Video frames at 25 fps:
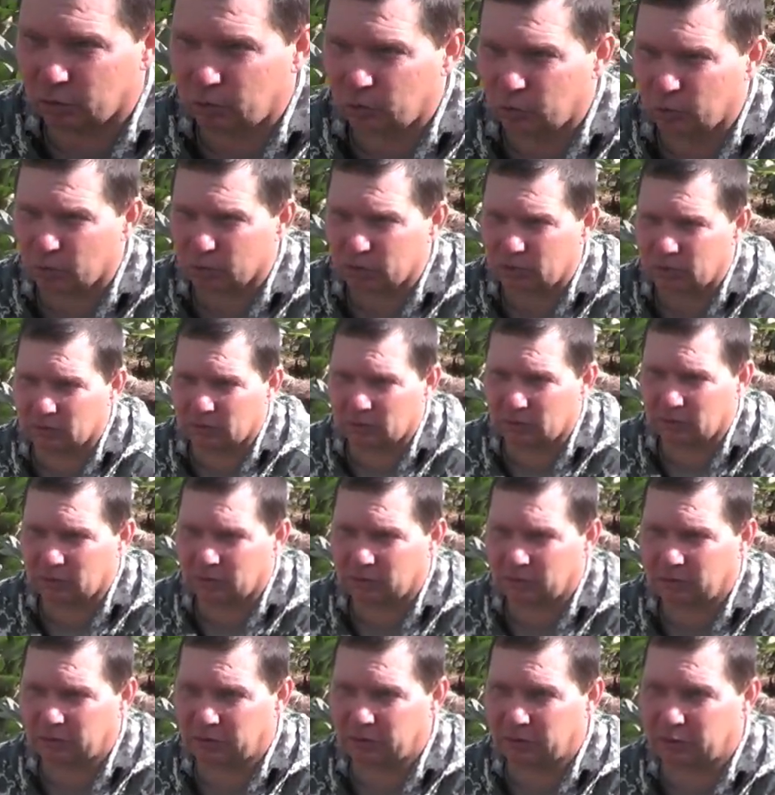год э,
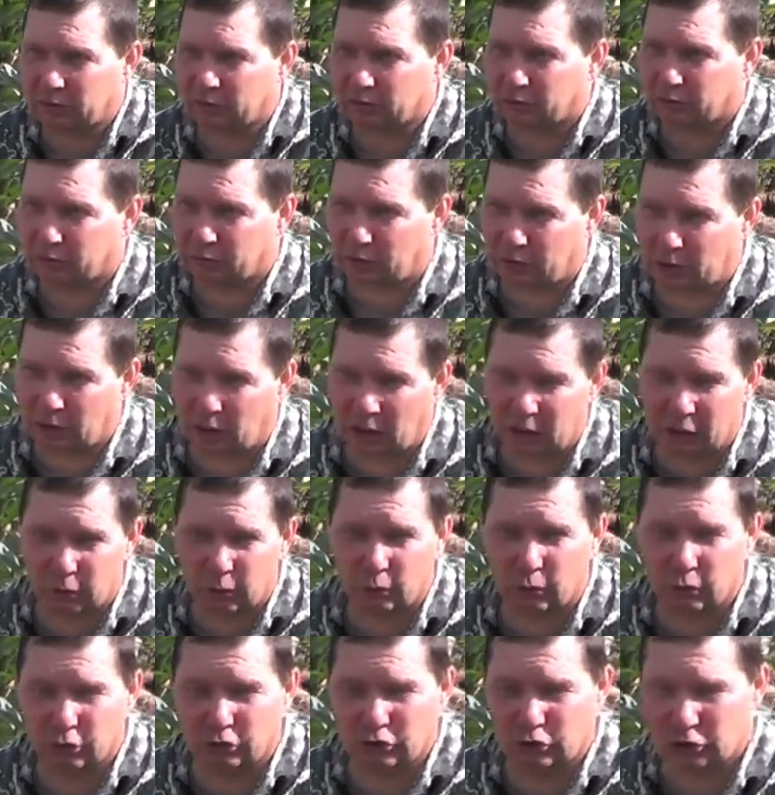э
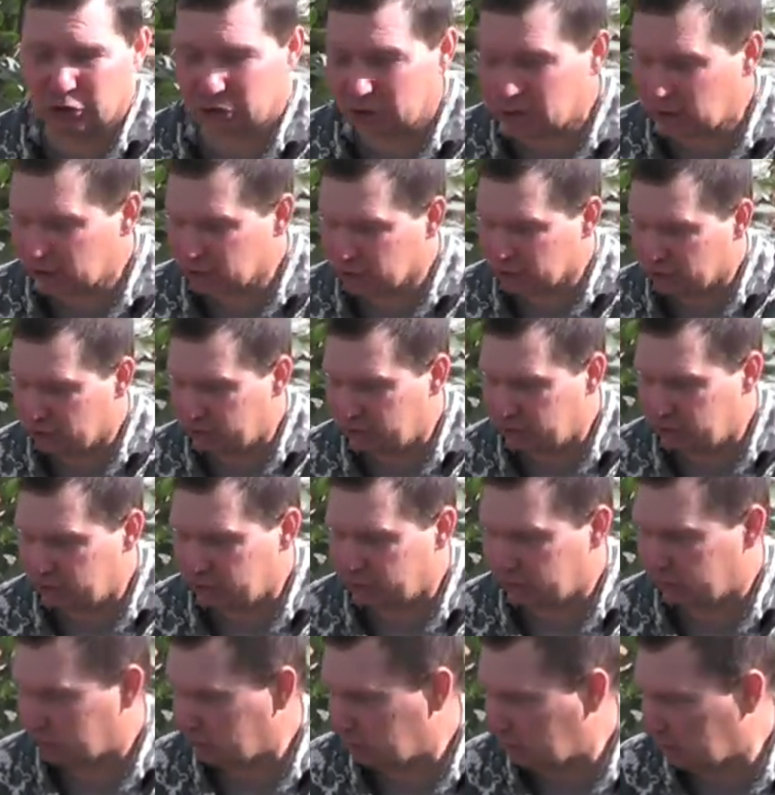холодный,
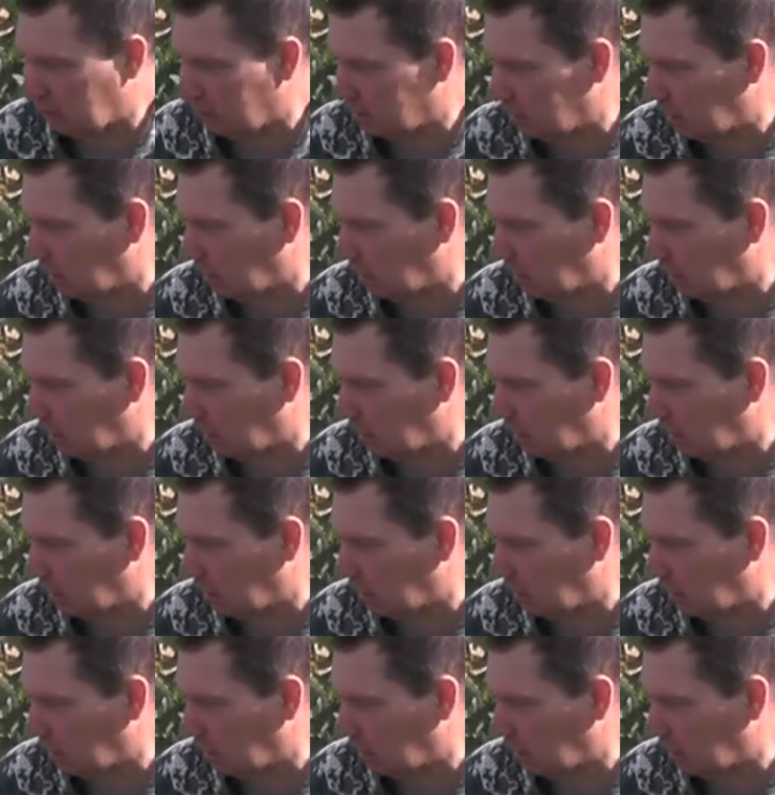дождливый и так